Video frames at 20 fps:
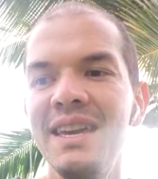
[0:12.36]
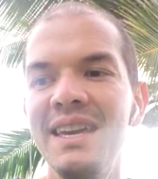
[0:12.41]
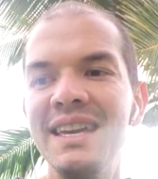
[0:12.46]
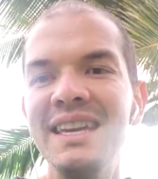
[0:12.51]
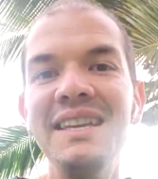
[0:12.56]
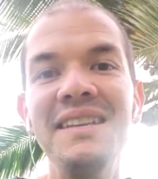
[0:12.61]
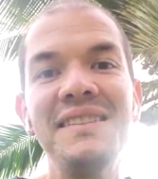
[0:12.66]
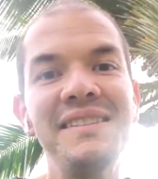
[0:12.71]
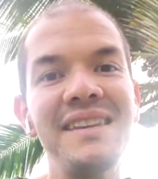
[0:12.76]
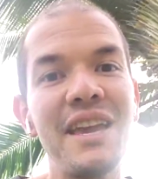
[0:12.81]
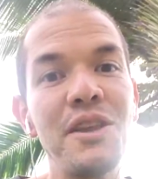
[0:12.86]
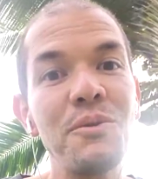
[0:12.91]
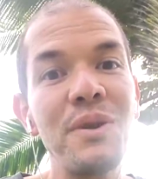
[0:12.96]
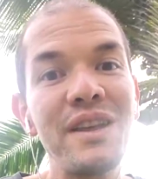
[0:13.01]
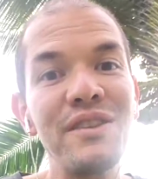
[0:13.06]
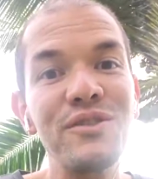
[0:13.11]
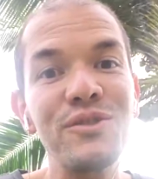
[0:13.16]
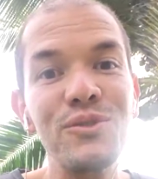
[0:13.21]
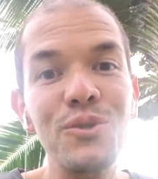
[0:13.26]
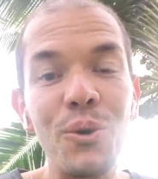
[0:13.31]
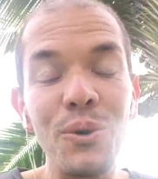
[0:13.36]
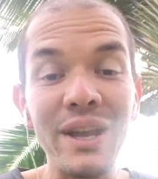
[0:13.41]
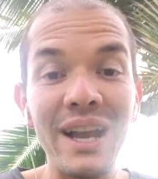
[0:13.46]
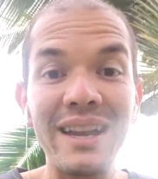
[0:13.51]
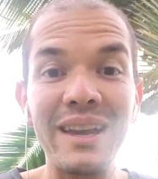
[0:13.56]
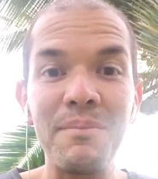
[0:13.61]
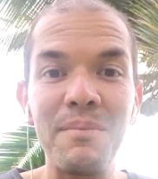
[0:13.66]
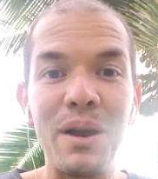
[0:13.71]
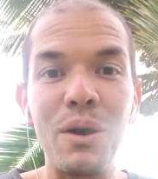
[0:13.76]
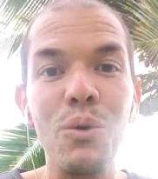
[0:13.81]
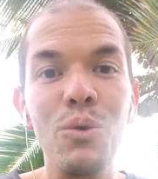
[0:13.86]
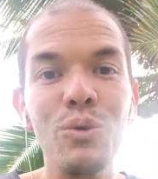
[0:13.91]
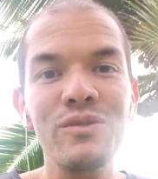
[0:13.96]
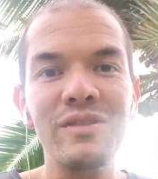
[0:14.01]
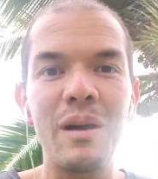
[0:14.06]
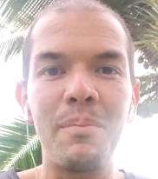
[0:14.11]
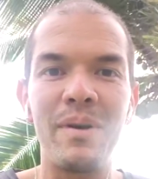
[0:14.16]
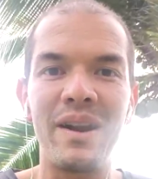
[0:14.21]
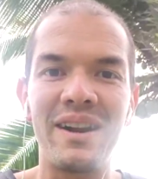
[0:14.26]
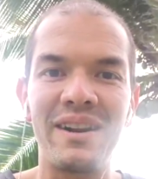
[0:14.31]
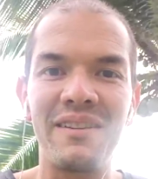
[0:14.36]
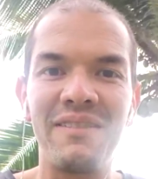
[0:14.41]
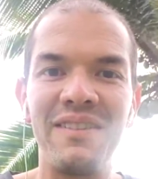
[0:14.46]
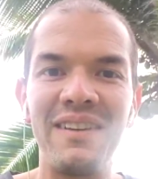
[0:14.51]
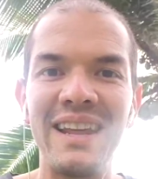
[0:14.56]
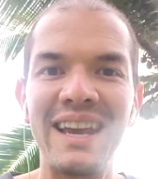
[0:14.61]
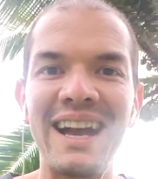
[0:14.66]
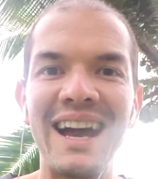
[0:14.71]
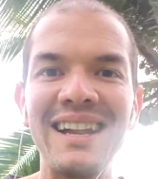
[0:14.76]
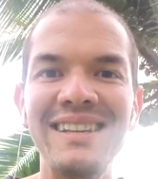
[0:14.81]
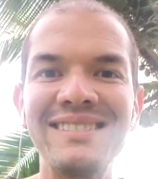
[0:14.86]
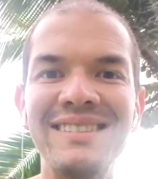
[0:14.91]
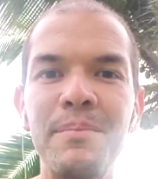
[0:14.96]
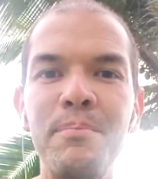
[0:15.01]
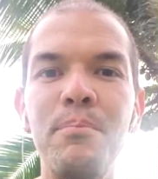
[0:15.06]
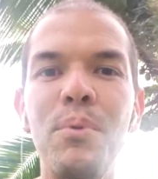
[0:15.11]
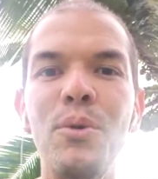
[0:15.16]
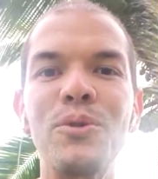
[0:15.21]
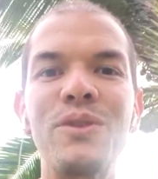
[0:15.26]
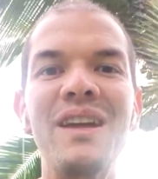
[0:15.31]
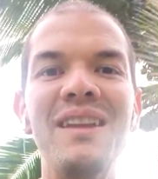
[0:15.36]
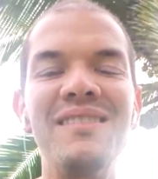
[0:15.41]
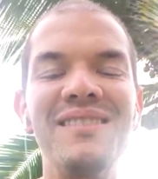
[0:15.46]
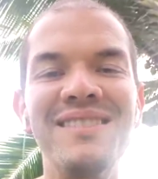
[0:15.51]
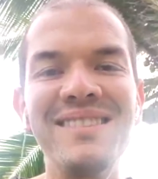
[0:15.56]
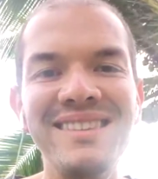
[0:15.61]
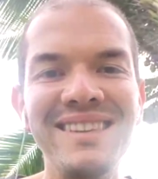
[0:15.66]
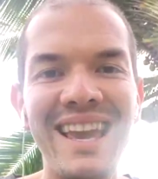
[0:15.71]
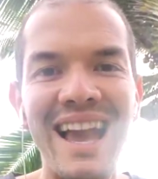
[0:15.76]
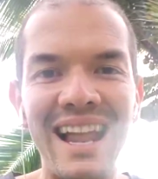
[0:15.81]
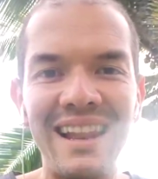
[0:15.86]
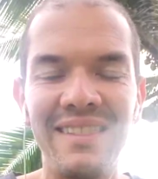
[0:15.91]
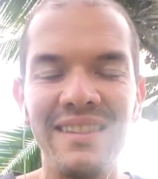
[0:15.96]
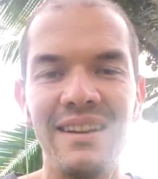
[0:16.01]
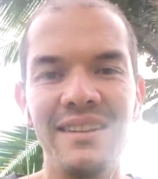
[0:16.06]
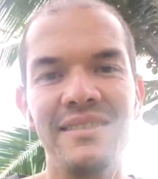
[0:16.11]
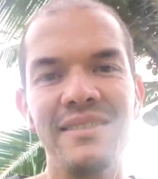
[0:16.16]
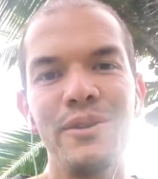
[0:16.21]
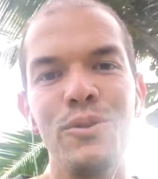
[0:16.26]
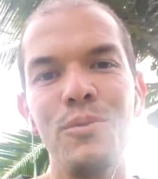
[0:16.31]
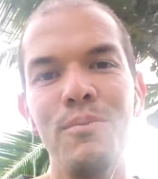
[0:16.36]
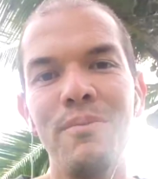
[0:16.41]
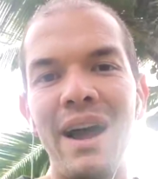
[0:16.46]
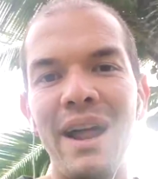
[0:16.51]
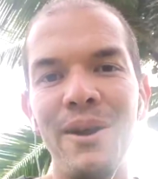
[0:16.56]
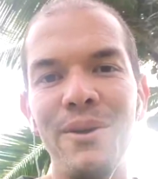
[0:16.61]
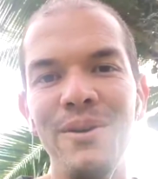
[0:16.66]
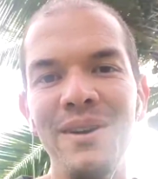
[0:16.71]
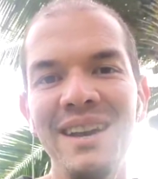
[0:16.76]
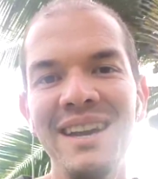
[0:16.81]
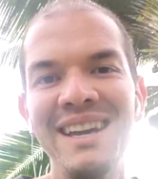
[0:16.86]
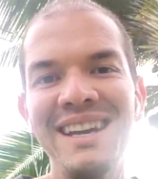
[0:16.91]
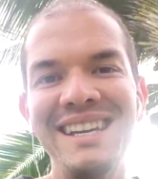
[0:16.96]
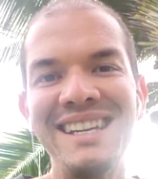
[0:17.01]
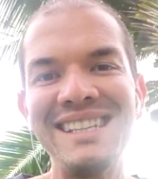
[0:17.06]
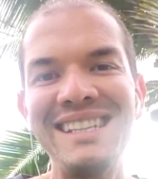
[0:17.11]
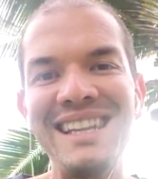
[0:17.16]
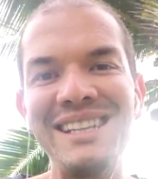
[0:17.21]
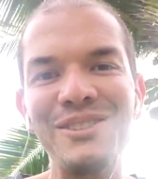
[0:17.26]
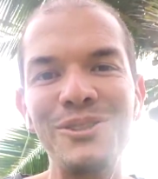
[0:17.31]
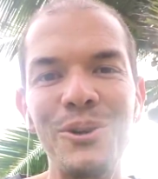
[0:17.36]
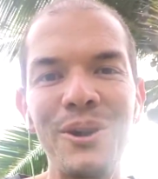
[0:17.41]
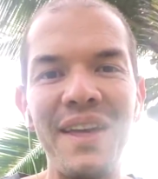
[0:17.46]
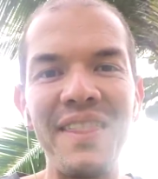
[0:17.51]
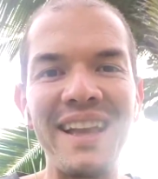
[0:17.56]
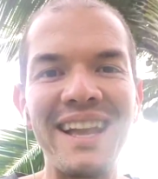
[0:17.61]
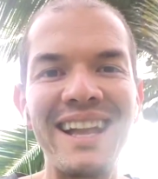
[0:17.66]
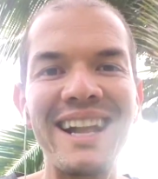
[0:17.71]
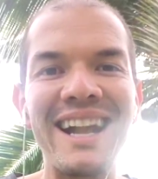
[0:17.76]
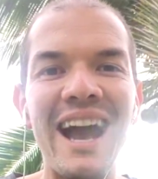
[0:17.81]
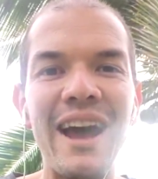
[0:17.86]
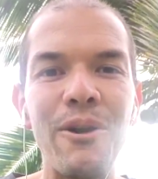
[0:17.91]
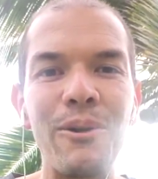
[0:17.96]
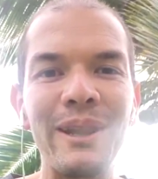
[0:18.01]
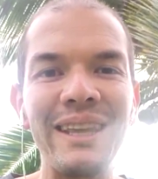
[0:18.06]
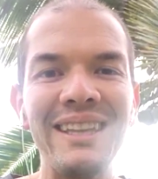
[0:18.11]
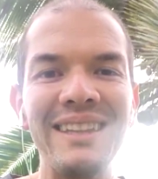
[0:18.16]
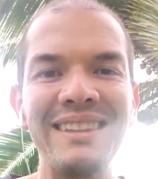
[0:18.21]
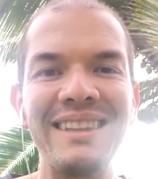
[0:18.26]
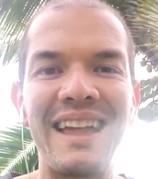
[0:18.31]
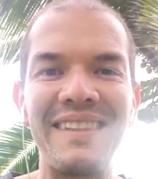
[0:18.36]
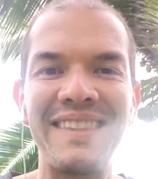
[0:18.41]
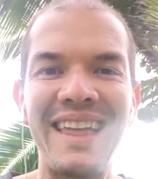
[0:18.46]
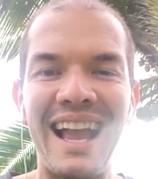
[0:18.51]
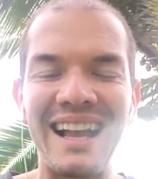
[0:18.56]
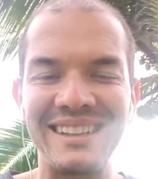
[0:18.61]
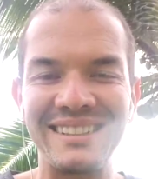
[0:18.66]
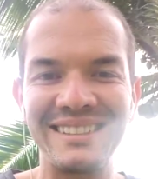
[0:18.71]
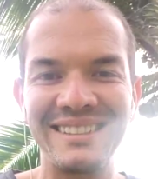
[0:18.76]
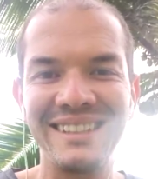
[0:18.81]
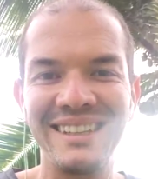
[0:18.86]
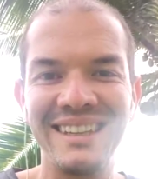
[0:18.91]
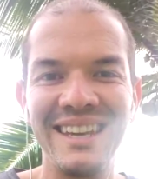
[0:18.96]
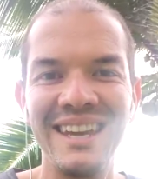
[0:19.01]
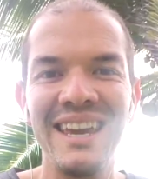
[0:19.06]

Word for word: Y si hay una historia que me gusta para reflejar este potencial del ser humano, es la historia de Carolee Tatax.